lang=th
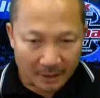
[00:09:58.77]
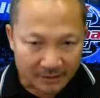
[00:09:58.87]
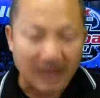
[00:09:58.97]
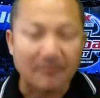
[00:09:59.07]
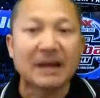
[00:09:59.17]

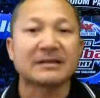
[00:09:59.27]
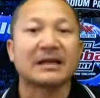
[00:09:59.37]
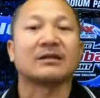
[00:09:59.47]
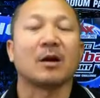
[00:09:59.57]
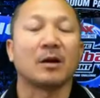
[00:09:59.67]
สามารถจัด
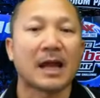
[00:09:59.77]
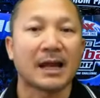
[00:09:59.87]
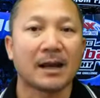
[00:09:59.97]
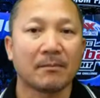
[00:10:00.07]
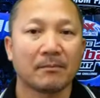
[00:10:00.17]
ต่อได้ค
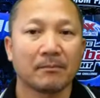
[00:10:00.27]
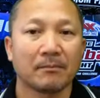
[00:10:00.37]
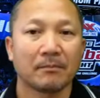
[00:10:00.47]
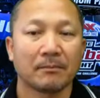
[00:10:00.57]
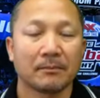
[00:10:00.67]
รับ
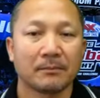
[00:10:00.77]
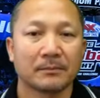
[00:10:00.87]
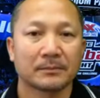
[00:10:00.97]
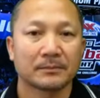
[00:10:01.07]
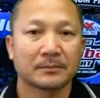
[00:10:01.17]

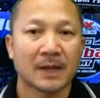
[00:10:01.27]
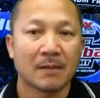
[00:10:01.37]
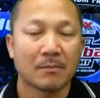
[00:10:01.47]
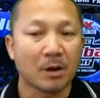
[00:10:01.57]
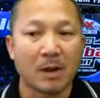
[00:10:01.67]

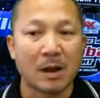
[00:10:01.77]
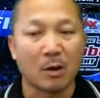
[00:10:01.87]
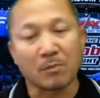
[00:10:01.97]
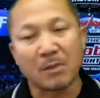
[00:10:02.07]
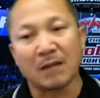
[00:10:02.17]
เพราะว่ากฎ
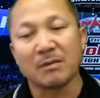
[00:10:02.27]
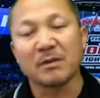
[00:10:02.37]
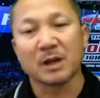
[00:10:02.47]
หมายไม่มีย้อน